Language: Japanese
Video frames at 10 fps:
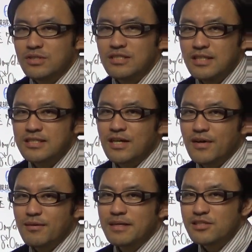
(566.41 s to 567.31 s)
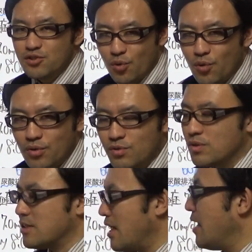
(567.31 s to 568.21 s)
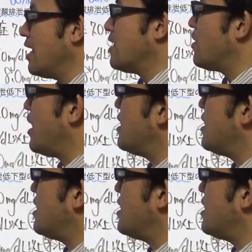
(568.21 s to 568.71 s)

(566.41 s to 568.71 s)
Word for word: 進で使われますよ、ってことですね。だから